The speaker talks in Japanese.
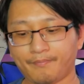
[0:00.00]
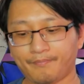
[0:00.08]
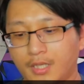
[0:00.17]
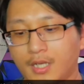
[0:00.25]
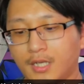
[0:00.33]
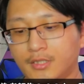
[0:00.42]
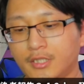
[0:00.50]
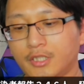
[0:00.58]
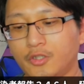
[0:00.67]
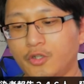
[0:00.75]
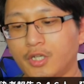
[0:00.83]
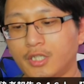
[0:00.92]
で感染
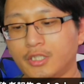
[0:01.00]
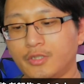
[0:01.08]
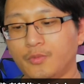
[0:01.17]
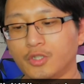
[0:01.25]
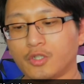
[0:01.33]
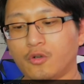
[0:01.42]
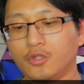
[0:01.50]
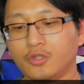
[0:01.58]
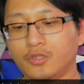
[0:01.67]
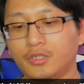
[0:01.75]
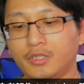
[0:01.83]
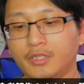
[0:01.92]
者、入院患者、死亡者、後遺
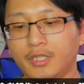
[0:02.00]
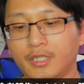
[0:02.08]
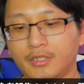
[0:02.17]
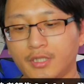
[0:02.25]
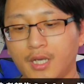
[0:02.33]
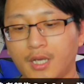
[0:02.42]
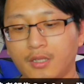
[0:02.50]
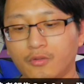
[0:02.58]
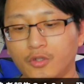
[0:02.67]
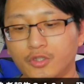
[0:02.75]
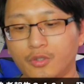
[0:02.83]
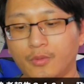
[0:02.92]
症についてですが、
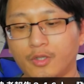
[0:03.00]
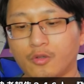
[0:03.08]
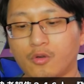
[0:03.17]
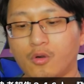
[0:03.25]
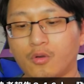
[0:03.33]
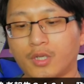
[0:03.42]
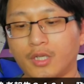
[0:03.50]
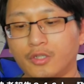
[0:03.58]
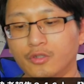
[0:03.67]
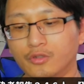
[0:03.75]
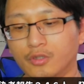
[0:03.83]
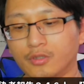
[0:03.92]
ドイツロベルト・コフ研
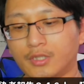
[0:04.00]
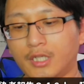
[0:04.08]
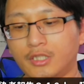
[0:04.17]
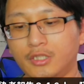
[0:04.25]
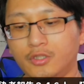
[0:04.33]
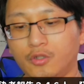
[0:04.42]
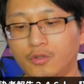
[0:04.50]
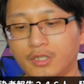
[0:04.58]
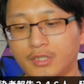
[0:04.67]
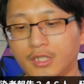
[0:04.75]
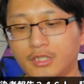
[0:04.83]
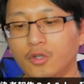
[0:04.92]
究所最新情報で
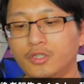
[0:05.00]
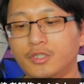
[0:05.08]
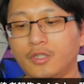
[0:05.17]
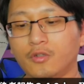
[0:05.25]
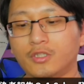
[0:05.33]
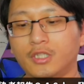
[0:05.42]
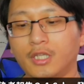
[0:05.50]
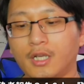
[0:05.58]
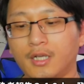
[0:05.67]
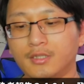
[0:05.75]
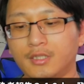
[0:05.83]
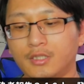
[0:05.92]
すが、ドイツでの新
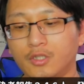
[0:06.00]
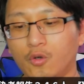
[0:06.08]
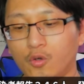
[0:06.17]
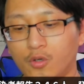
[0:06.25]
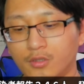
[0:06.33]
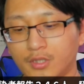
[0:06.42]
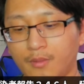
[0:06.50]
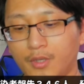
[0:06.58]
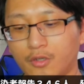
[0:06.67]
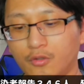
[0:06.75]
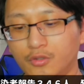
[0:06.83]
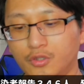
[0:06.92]
感染者報告さん
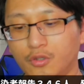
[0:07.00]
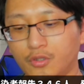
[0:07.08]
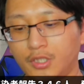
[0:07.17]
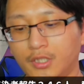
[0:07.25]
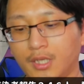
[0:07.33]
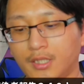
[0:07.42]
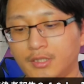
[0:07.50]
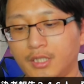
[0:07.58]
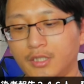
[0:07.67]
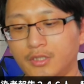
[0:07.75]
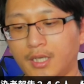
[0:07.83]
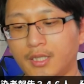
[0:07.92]
びゃくよんじゅうろくにん、発
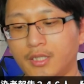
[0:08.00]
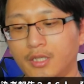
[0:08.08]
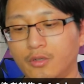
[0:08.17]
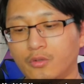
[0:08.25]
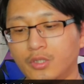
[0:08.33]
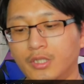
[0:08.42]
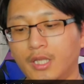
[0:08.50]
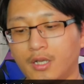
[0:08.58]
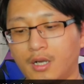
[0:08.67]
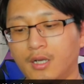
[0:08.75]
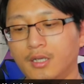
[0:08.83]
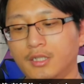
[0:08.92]
生率 はってんろく に低
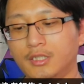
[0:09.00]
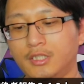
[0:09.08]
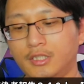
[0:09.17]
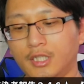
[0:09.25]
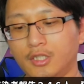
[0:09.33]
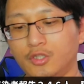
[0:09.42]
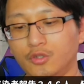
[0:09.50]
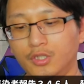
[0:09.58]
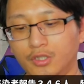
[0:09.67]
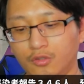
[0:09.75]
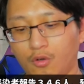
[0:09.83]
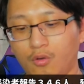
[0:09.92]
下、死者じゅう
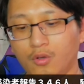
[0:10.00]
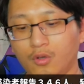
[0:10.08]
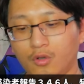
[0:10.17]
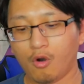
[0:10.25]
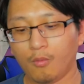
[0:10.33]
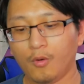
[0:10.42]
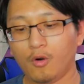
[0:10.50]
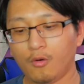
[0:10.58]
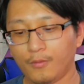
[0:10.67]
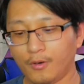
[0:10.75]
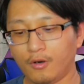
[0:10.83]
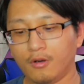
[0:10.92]
にんと、ほぼほ
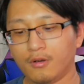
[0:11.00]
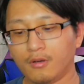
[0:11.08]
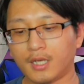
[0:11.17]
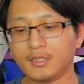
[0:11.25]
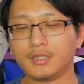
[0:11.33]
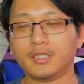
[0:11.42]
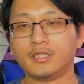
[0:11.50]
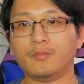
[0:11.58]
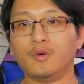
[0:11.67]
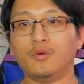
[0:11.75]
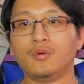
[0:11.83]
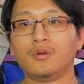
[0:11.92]
ぼ感染者
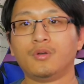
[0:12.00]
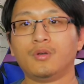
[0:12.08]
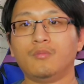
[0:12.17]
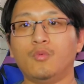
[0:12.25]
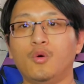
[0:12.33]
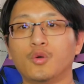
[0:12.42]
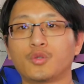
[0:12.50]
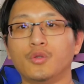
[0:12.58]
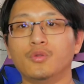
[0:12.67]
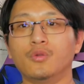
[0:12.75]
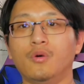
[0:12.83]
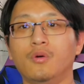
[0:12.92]
ももうほと
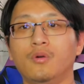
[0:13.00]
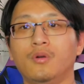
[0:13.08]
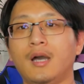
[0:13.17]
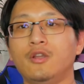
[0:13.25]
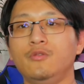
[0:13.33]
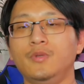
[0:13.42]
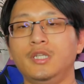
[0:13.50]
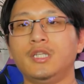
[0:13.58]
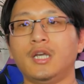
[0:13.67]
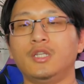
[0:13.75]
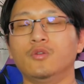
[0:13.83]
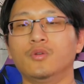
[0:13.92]
んどある意味い
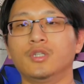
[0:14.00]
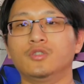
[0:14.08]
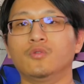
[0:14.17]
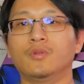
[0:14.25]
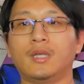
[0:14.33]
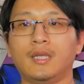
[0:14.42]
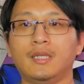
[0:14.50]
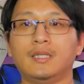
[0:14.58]
ないような状態、